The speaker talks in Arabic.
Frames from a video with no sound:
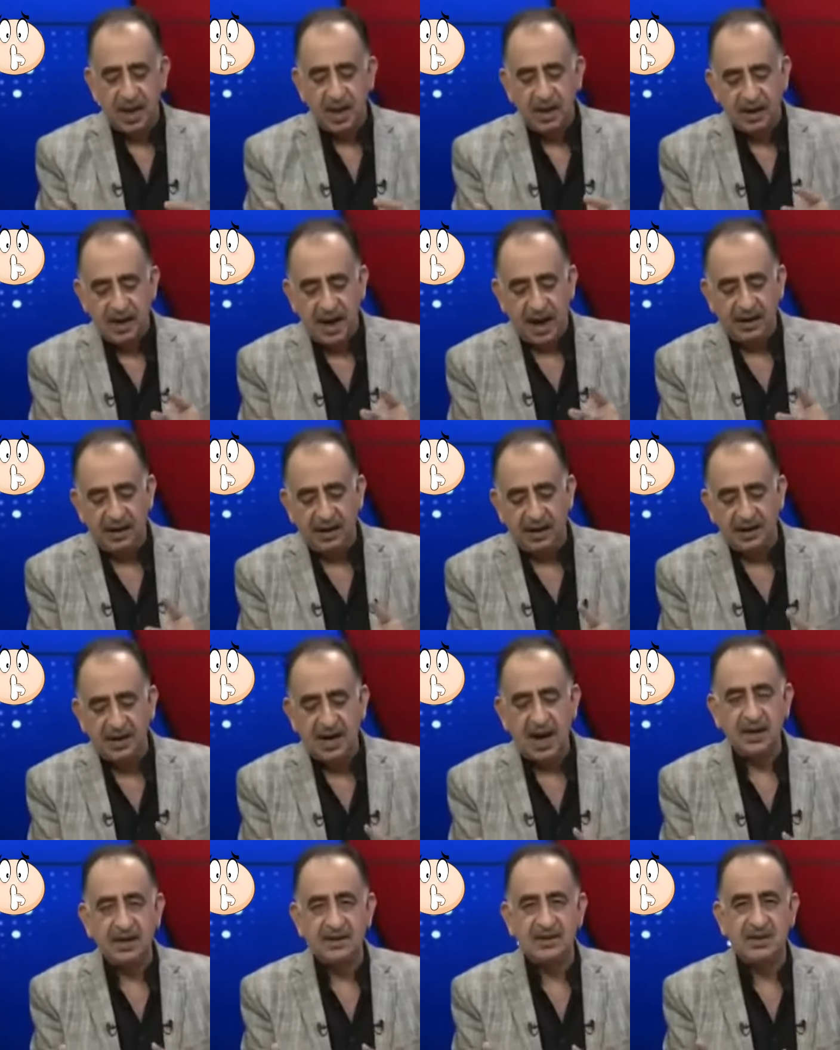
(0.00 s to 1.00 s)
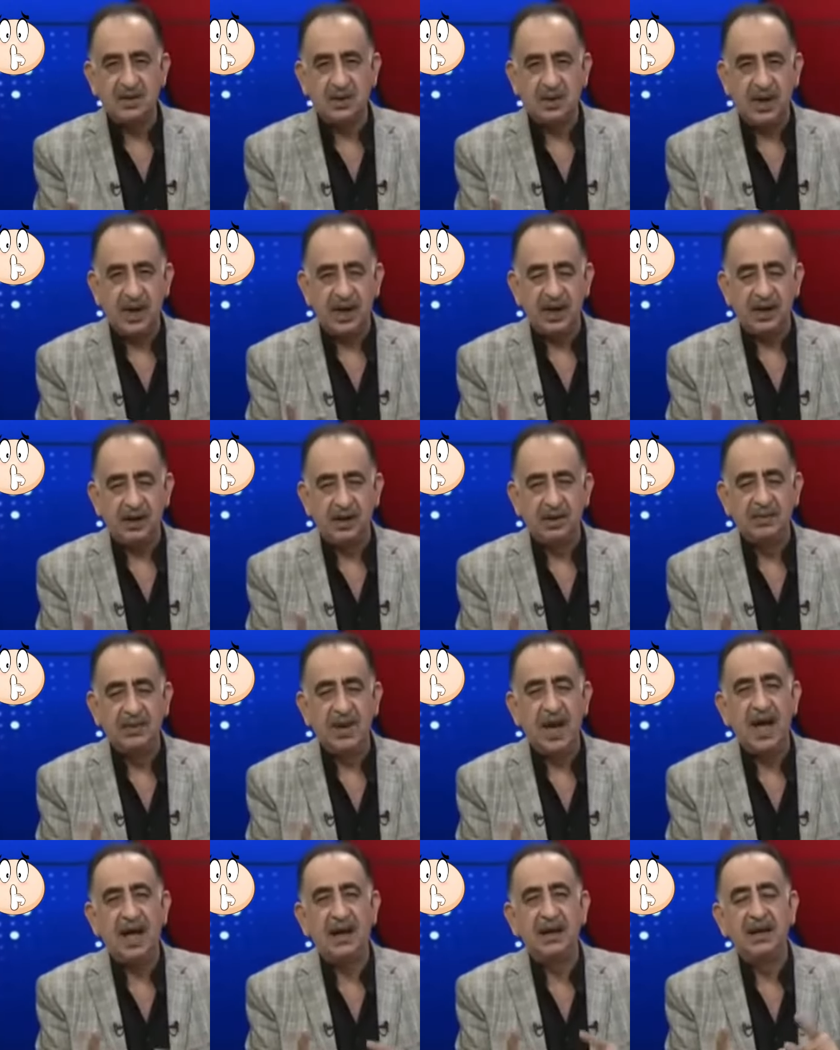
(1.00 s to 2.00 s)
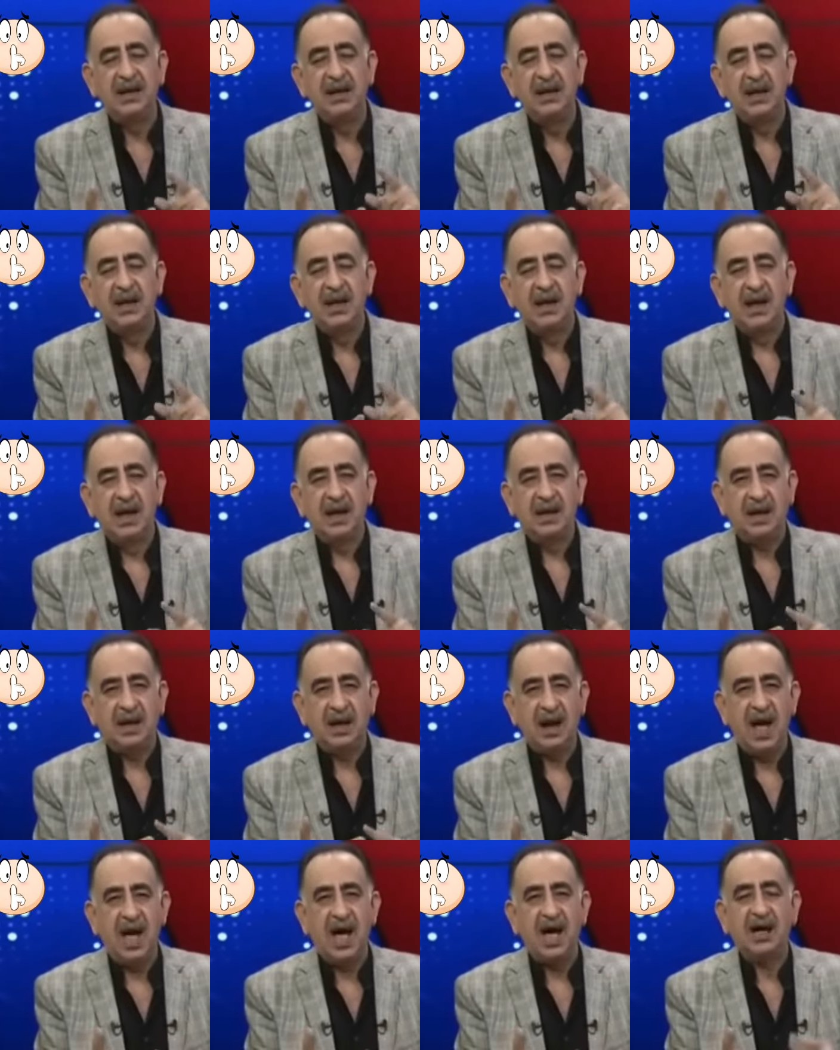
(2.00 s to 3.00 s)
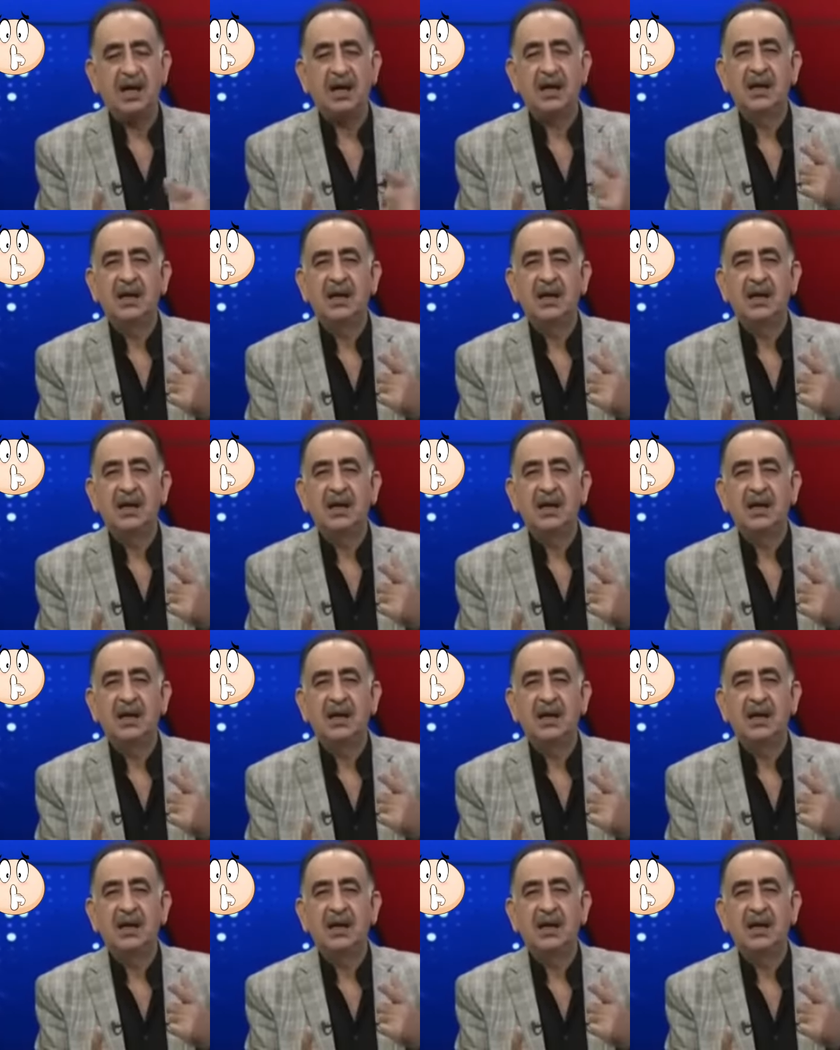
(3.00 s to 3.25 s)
يعني ان كانت سوريا لبنان العراق